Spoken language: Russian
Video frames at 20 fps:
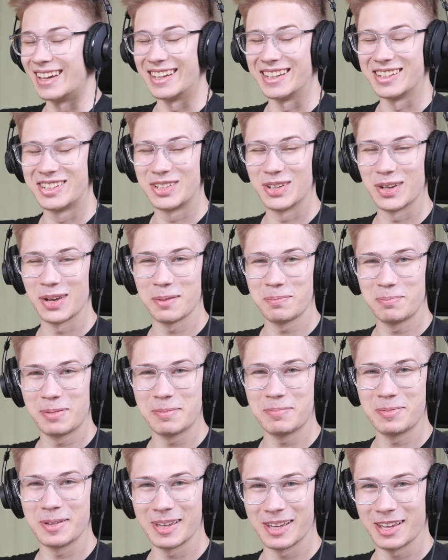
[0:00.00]
Еще и
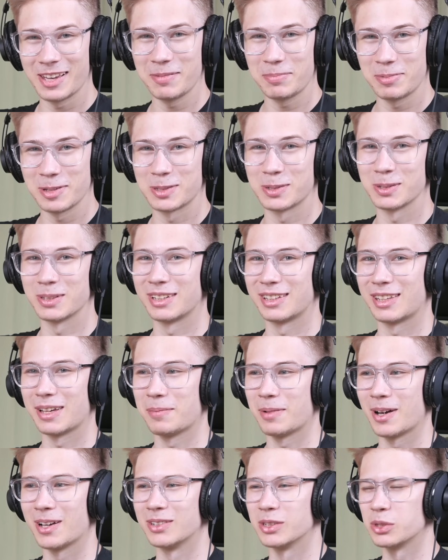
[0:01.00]
PPAP сюда
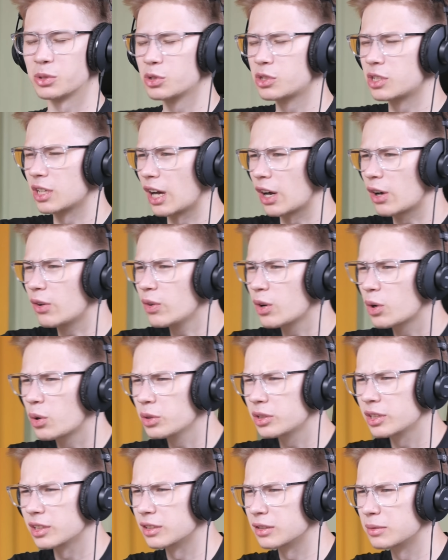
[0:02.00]
добавила. Слушайте, какого
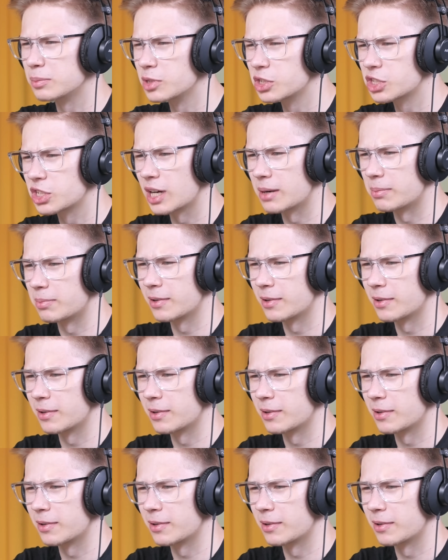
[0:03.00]
года этот мышап?